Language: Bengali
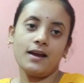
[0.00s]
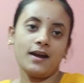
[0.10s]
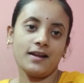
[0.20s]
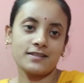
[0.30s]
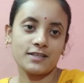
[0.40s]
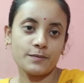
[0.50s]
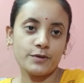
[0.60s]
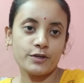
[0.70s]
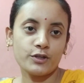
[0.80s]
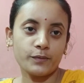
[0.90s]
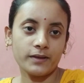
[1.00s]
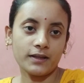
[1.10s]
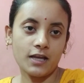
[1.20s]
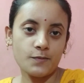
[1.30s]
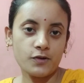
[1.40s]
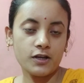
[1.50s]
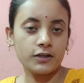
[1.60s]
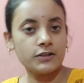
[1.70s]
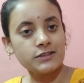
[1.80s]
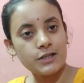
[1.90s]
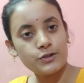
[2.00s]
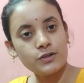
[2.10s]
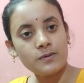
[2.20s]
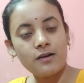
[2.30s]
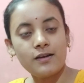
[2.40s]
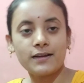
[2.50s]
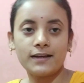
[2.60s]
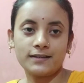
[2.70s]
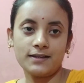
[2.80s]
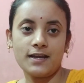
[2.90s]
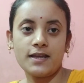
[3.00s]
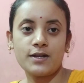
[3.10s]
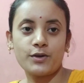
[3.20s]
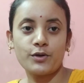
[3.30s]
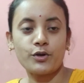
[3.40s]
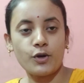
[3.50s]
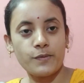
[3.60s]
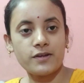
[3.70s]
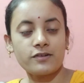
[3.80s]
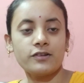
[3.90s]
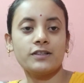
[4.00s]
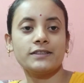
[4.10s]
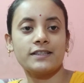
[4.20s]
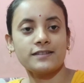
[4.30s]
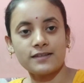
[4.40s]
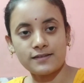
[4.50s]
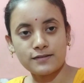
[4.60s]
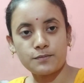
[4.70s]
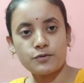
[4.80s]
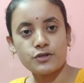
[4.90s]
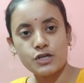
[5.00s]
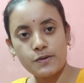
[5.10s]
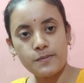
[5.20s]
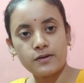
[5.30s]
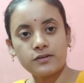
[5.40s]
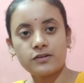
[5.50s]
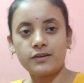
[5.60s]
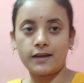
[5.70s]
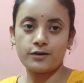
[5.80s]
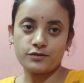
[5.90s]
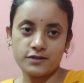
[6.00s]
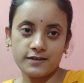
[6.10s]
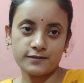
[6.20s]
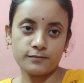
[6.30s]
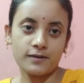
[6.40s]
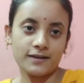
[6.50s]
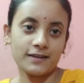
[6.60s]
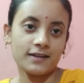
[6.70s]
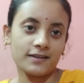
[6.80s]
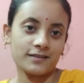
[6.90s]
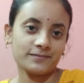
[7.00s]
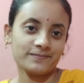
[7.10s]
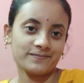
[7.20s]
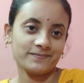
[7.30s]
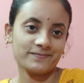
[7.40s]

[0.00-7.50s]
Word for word: আর আজকের ভিডিওটি তোমাদের কেমন লাগলো জানিও ভালো লাগলে একটা লাইক করো কমেন্ট করো আর চ্যানেলটি সাবস্ক্রাইব করো সবাই ভালো থেকো দেখা হচ্ছে নেক্সট ব্লগে টাটা